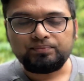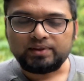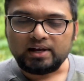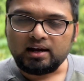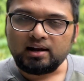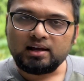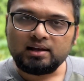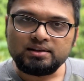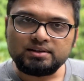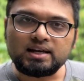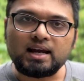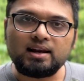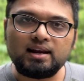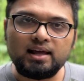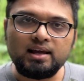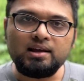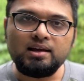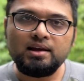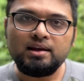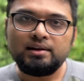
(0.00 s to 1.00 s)
তারা
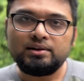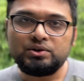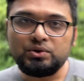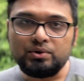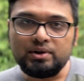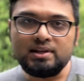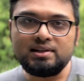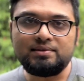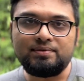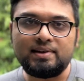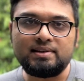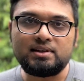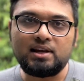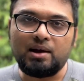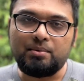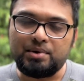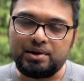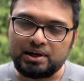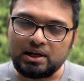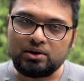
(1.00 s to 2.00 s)
চাইলে ট্যুরিস্ট
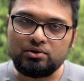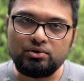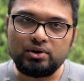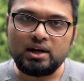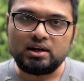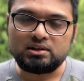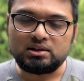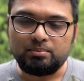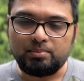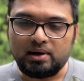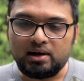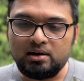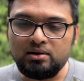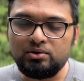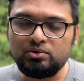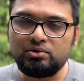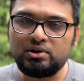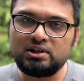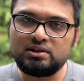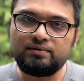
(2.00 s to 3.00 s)
ভিসায় আমেরিকা ঘুরে আসতে পারেন
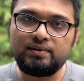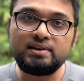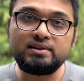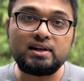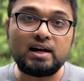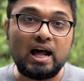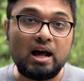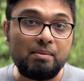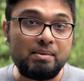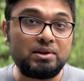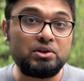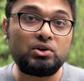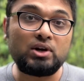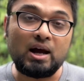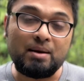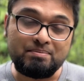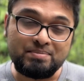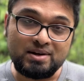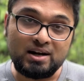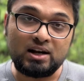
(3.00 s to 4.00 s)
ট্যুরিস্ট ভিসার আবেদন
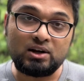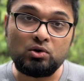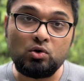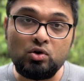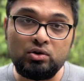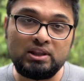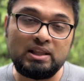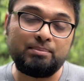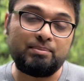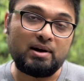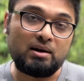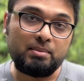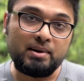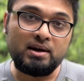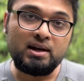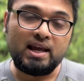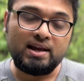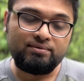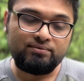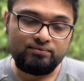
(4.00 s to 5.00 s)
আপনারা করতে
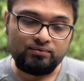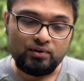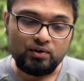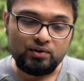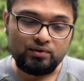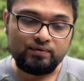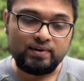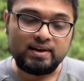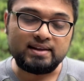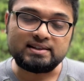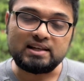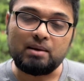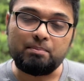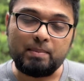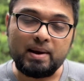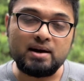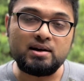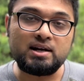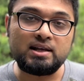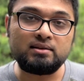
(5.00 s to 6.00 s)
পারবেন এফ ফোর ভিসা
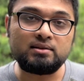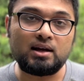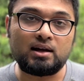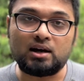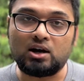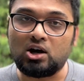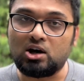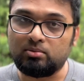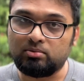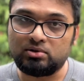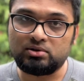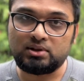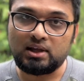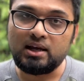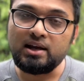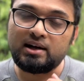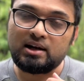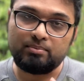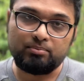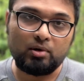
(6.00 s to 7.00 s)
পেন্ডিং থাকা
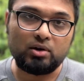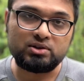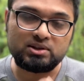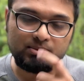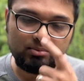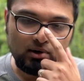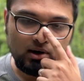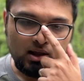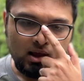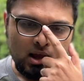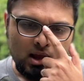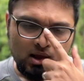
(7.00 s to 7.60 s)
অবস্থায় এটা পসিবল